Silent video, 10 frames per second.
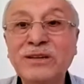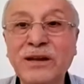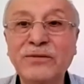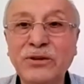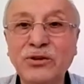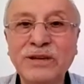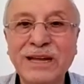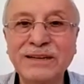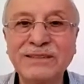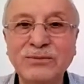tarif ediyor
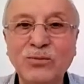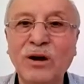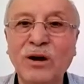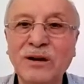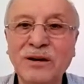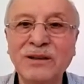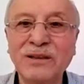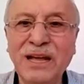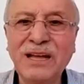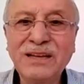kendisini. Muhakkak
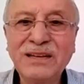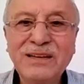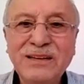Allah